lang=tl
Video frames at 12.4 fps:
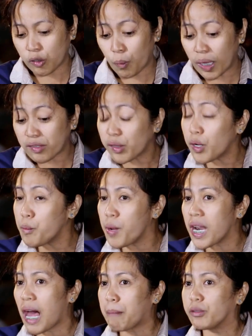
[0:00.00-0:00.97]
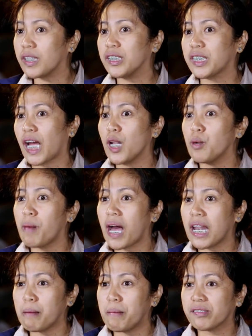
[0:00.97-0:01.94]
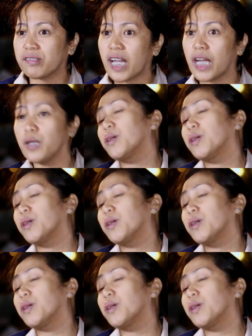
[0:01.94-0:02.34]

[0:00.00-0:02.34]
So once lumalapot na siya, lumalabas na